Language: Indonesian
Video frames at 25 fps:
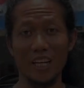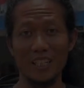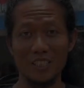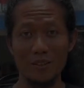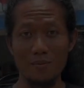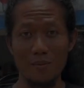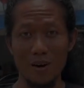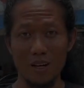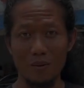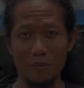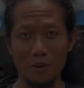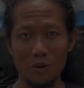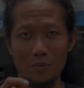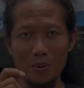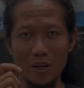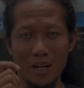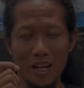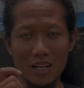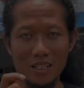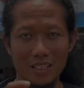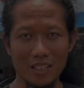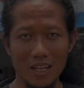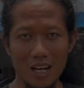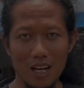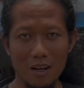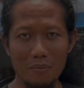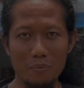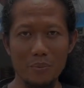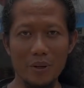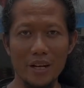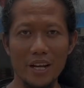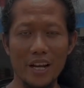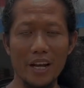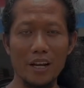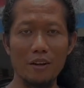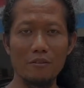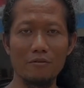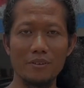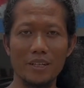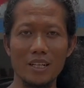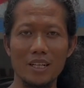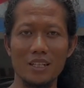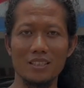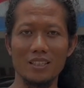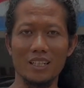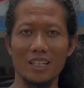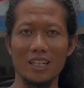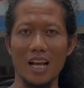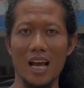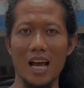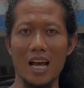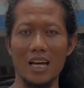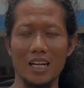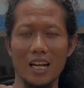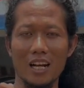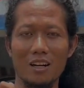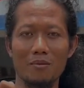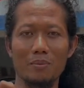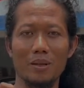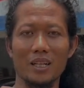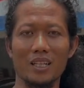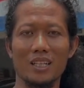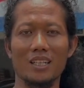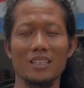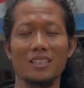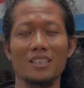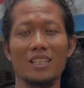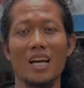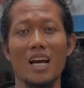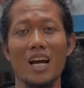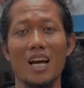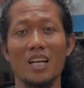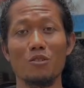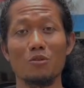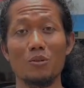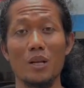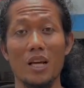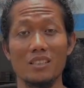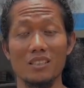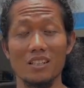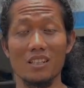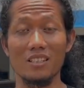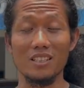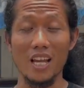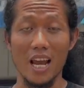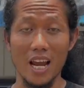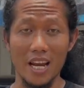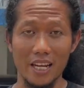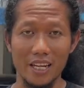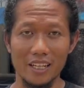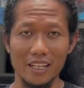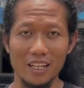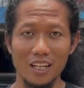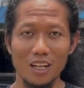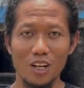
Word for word: dimanapun berada, BMW sekarang pekerjaan udah selesai.